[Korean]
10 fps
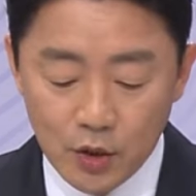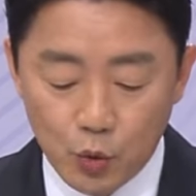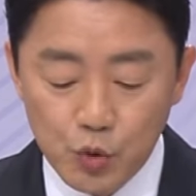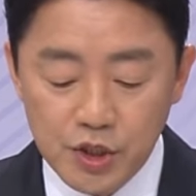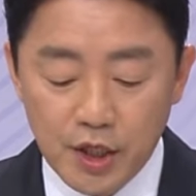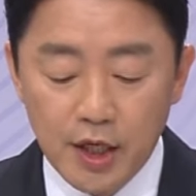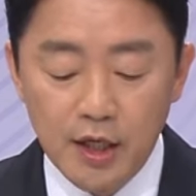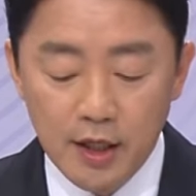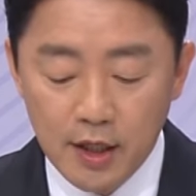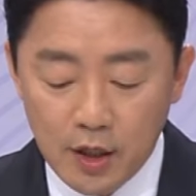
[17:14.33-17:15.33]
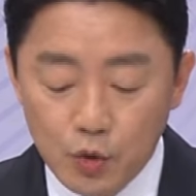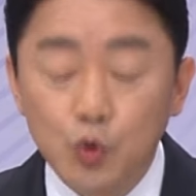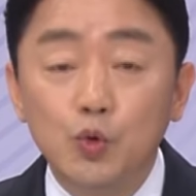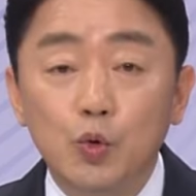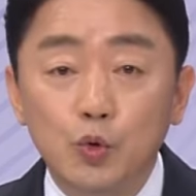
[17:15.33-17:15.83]
동시에
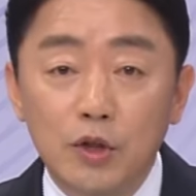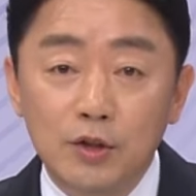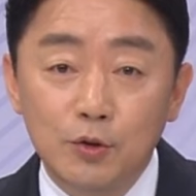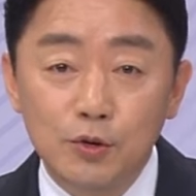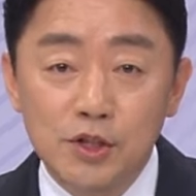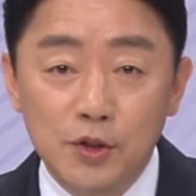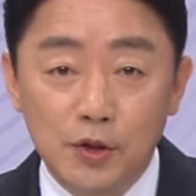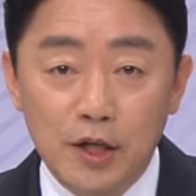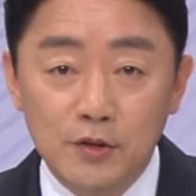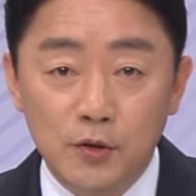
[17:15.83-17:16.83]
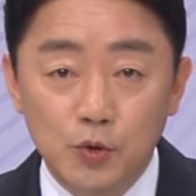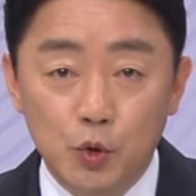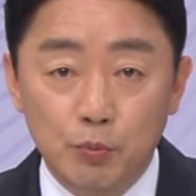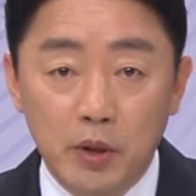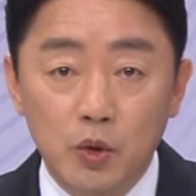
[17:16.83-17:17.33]
초중고등학교를 지역에서
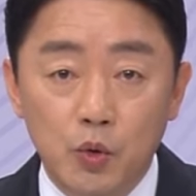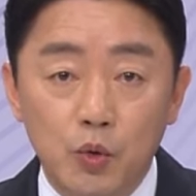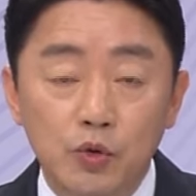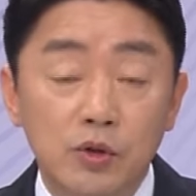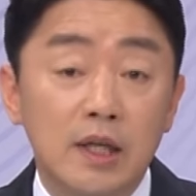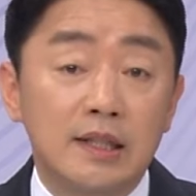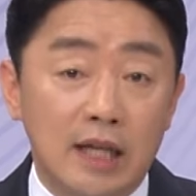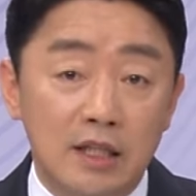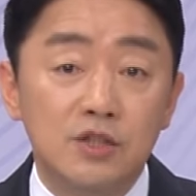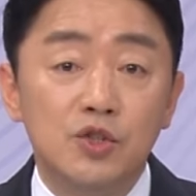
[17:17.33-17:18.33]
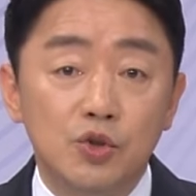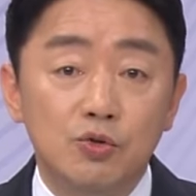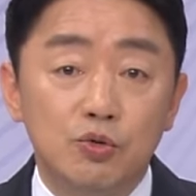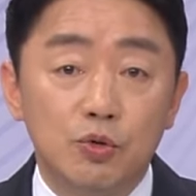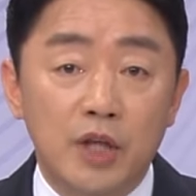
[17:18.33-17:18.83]
졸업하고 다른
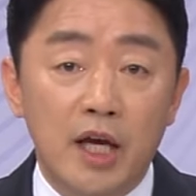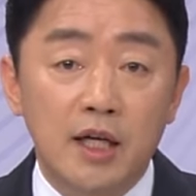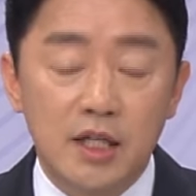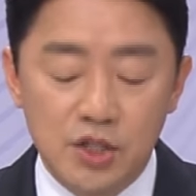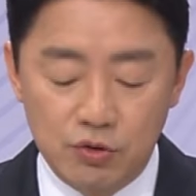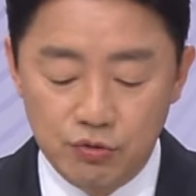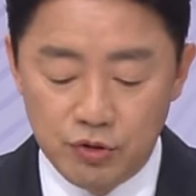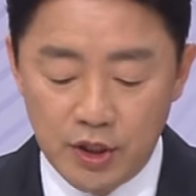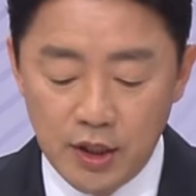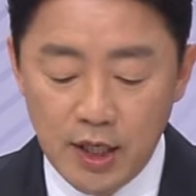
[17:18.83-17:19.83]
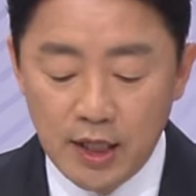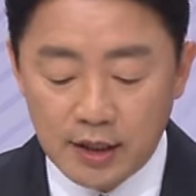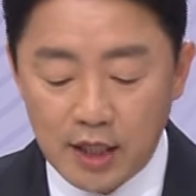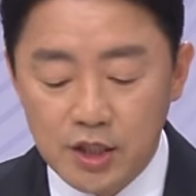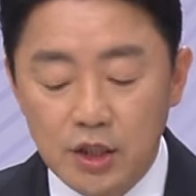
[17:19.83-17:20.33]
지역으로 대학 간 친구들이
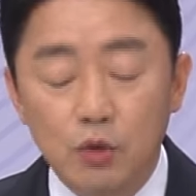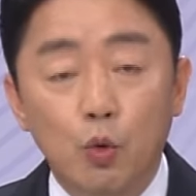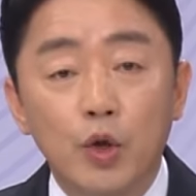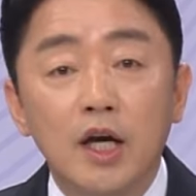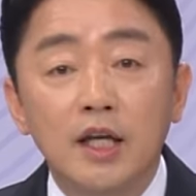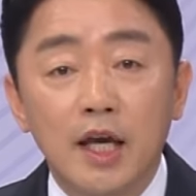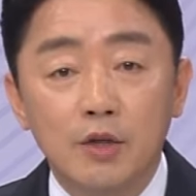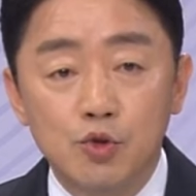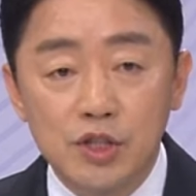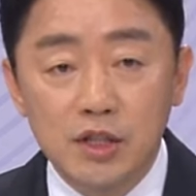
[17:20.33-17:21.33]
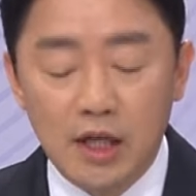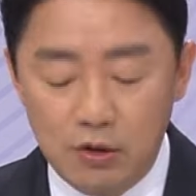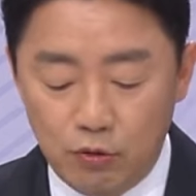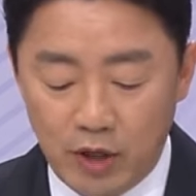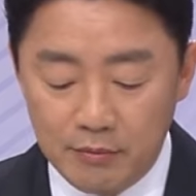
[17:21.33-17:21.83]
다시 고향에
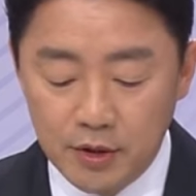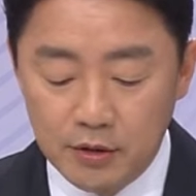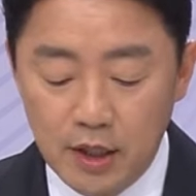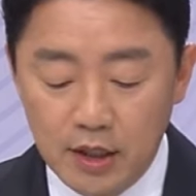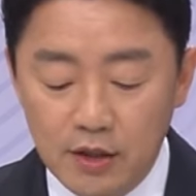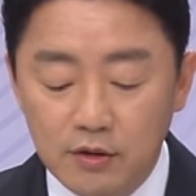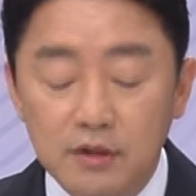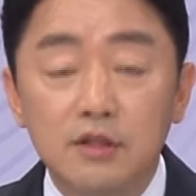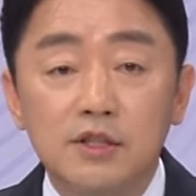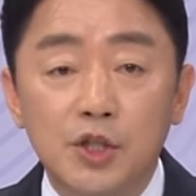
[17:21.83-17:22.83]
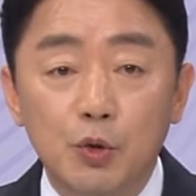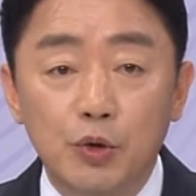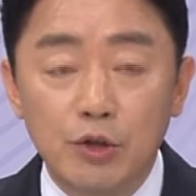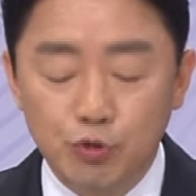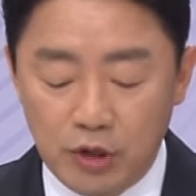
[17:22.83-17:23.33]
취직하려고 하면 이것들을
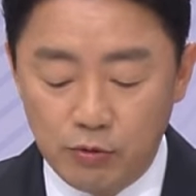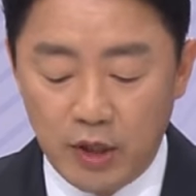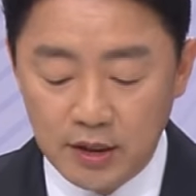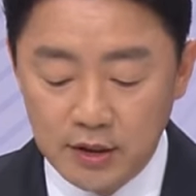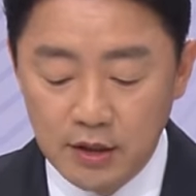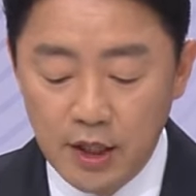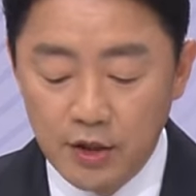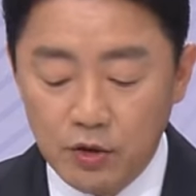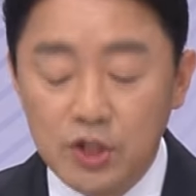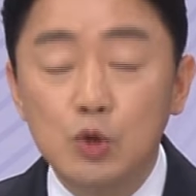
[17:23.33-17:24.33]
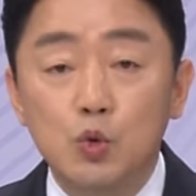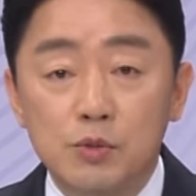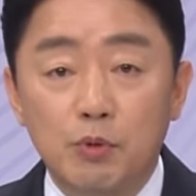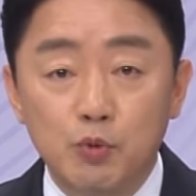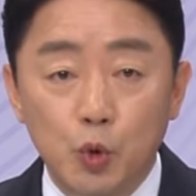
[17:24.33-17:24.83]
채용해 주자고 하는
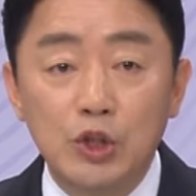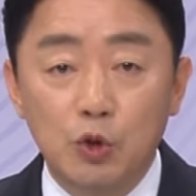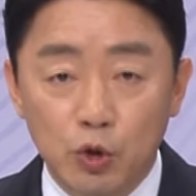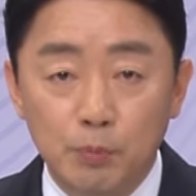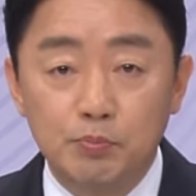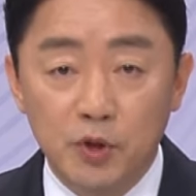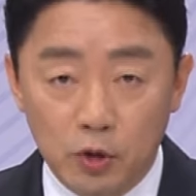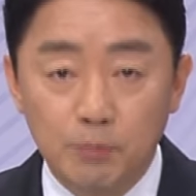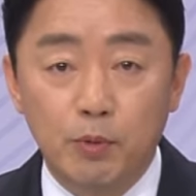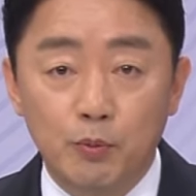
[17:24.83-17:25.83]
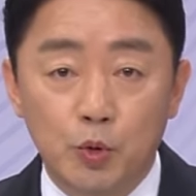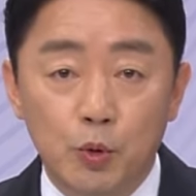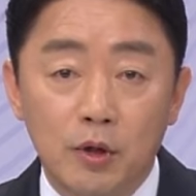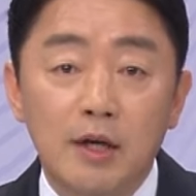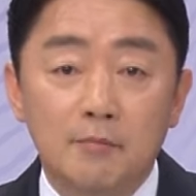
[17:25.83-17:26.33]
혁신도시법, 소위 연업,
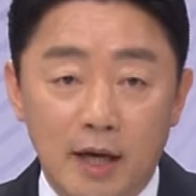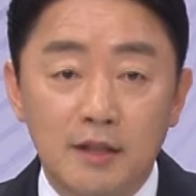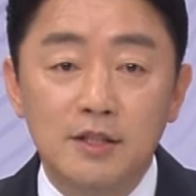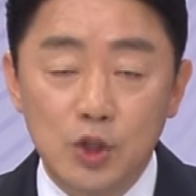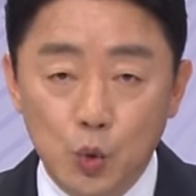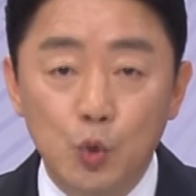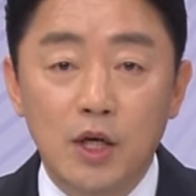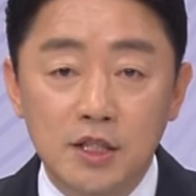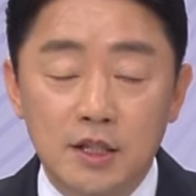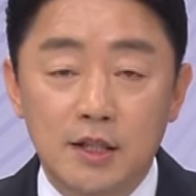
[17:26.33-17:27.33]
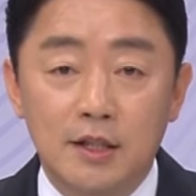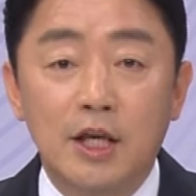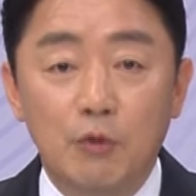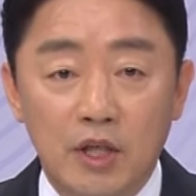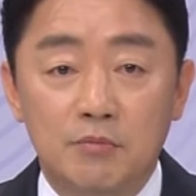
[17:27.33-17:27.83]
연업법도 반드시 통과시킬
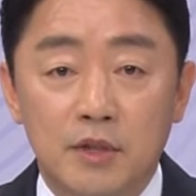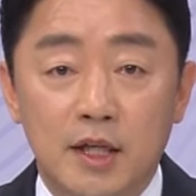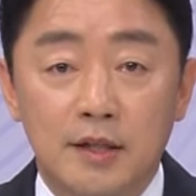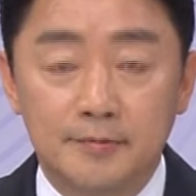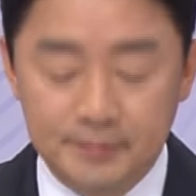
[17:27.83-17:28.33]
계획입니다.